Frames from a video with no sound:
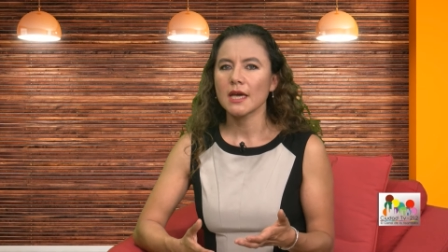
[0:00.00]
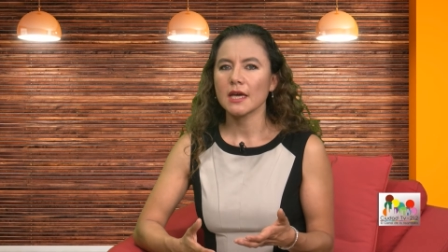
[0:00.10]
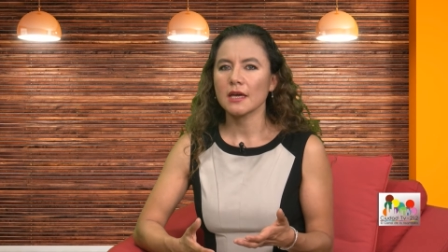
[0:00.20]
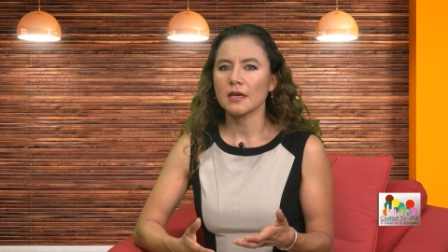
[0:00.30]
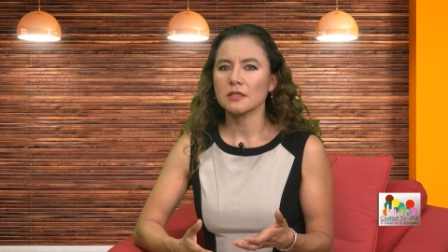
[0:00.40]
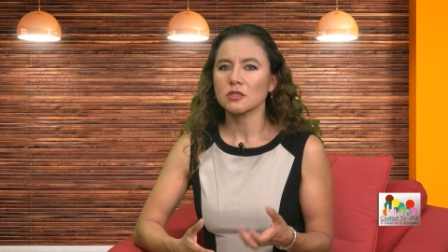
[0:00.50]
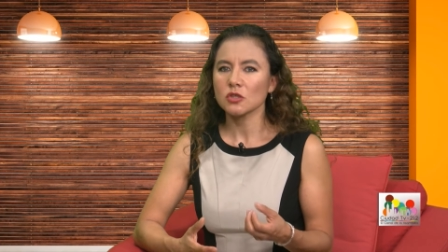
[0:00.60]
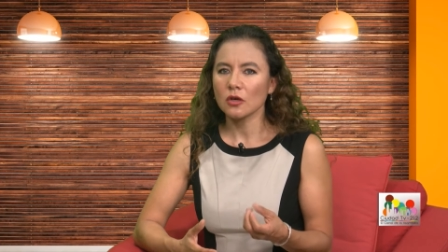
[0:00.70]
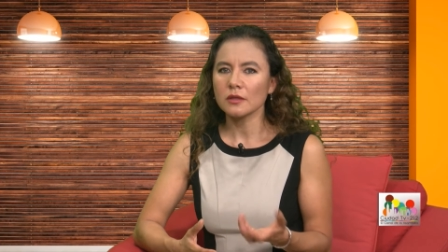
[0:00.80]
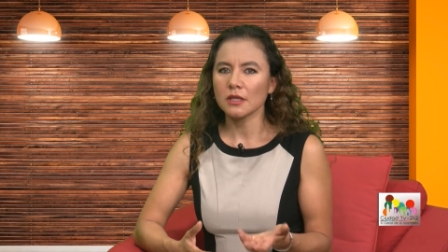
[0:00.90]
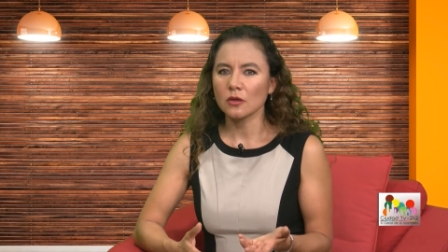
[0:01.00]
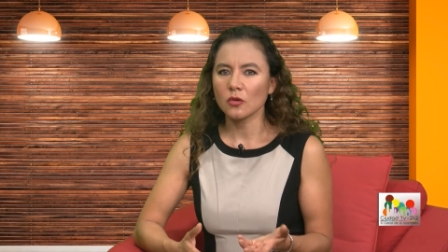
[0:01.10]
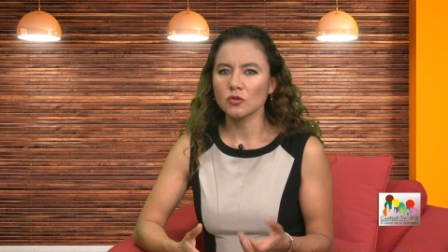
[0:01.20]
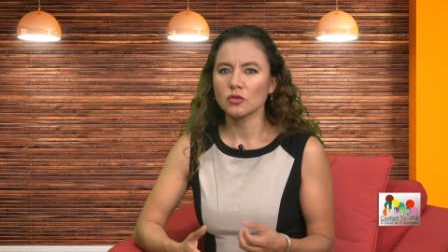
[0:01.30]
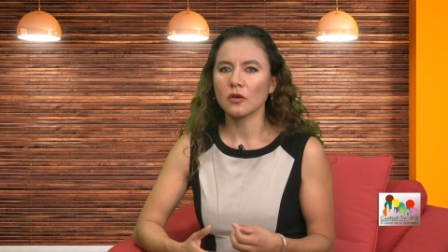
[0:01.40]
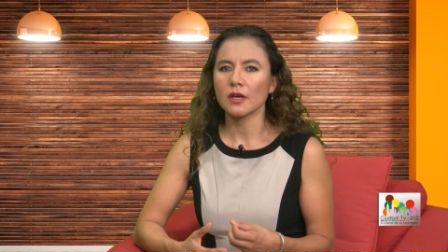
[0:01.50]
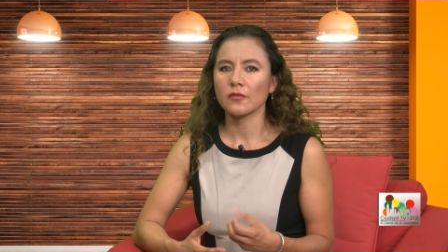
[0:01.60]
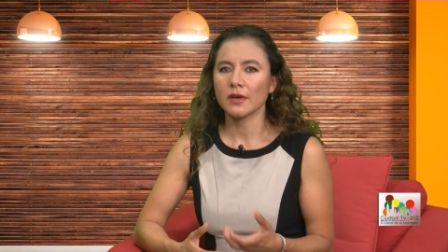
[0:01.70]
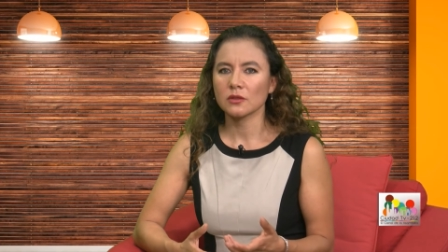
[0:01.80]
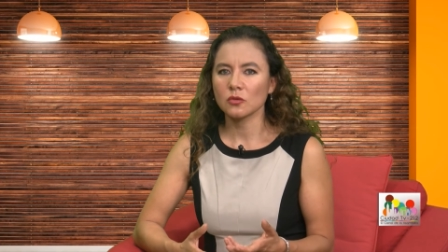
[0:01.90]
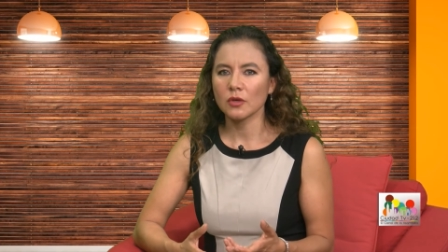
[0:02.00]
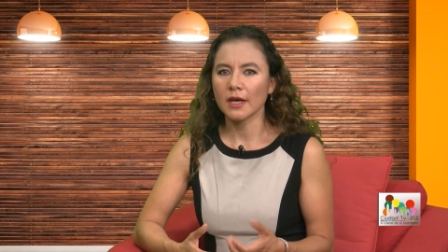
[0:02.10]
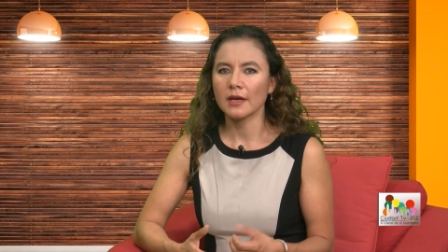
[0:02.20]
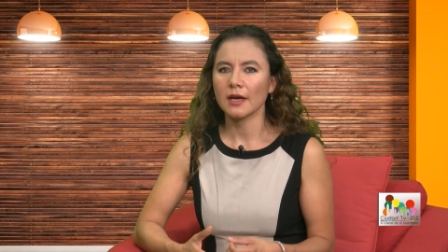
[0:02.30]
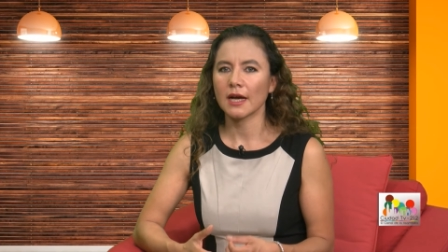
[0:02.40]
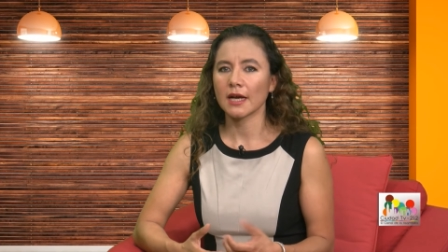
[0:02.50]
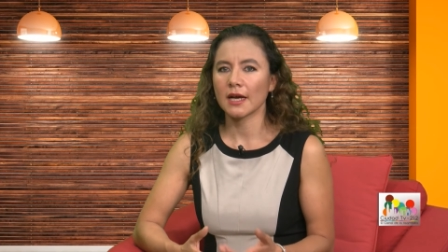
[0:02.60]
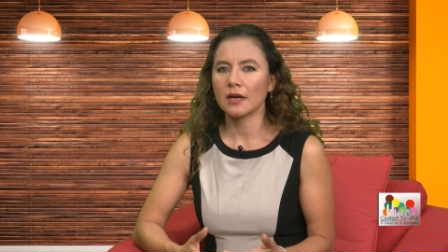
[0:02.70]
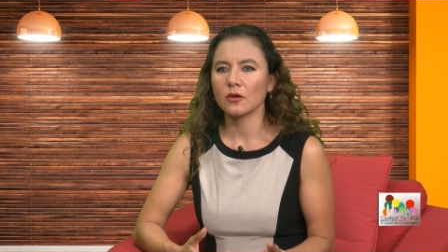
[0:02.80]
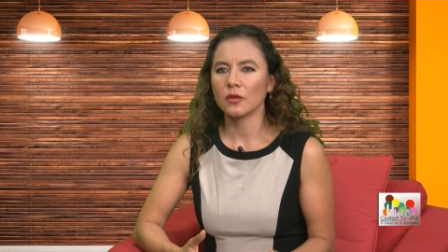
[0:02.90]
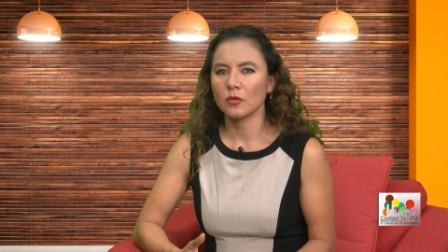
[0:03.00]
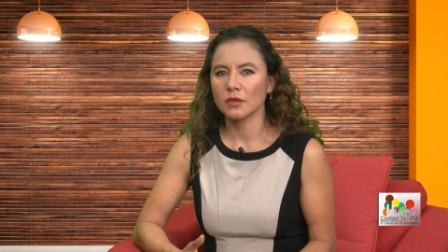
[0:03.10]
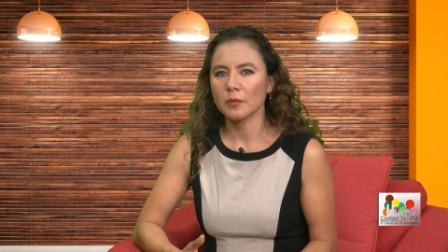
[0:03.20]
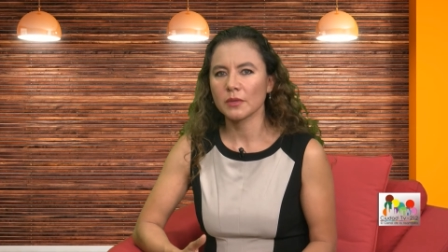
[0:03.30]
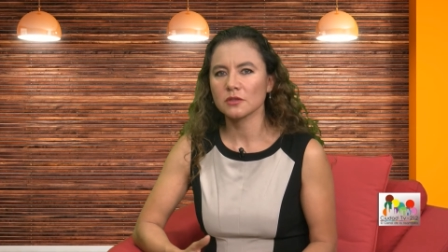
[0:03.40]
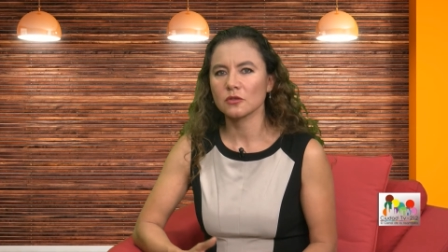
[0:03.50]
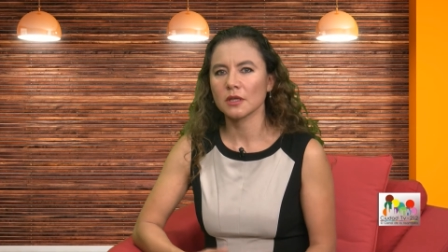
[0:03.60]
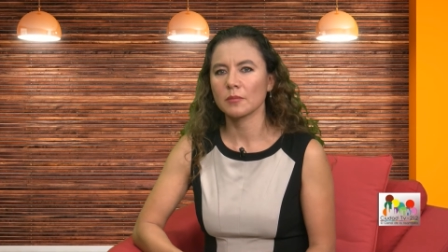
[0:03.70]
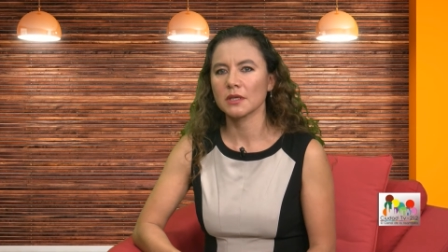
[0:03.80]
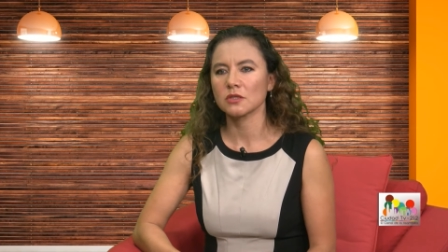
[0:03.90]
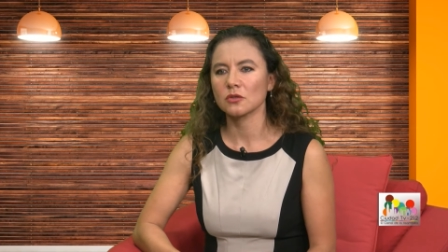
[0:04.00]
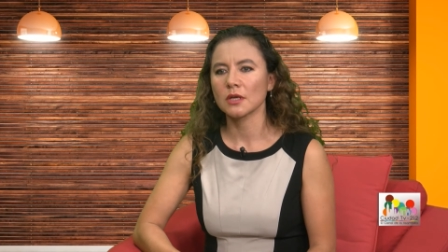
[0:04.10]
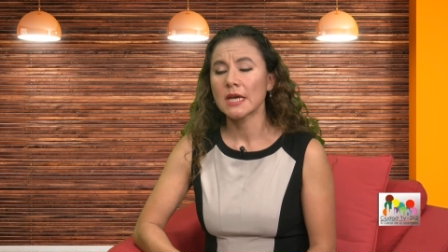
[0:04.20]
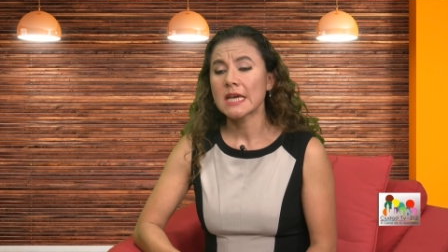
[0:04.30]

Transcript: eh, son incluso jefatura a cargo de una persona mayor.